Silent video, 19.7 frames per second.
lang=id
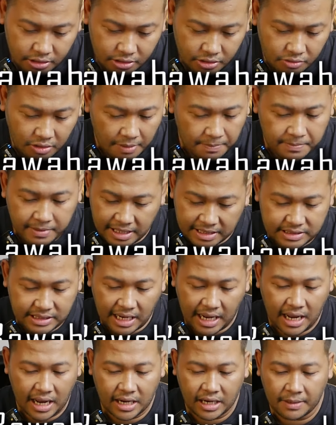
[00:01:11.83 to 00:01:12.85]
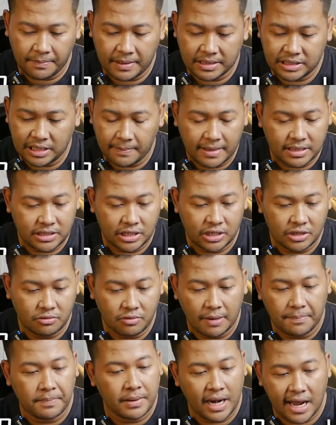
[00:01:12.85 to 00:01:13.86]
12 lah anggap aja masih
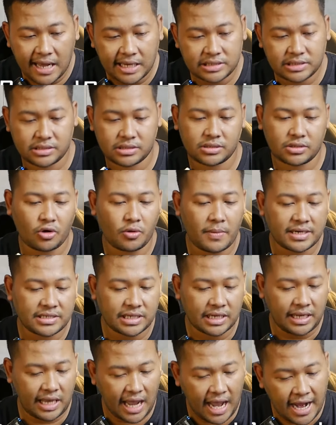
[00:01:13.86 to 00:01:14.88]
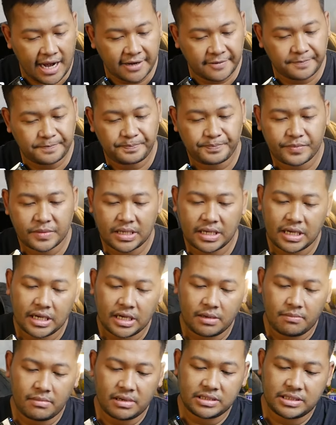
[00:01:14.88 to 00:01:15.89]
12, sekian
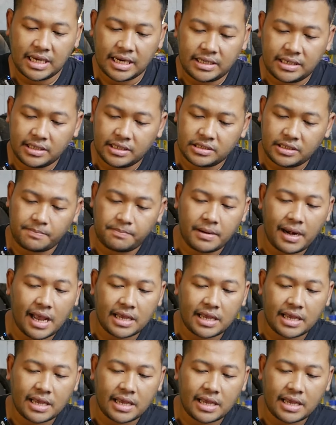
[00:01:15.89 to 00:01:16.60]
menjadi 11,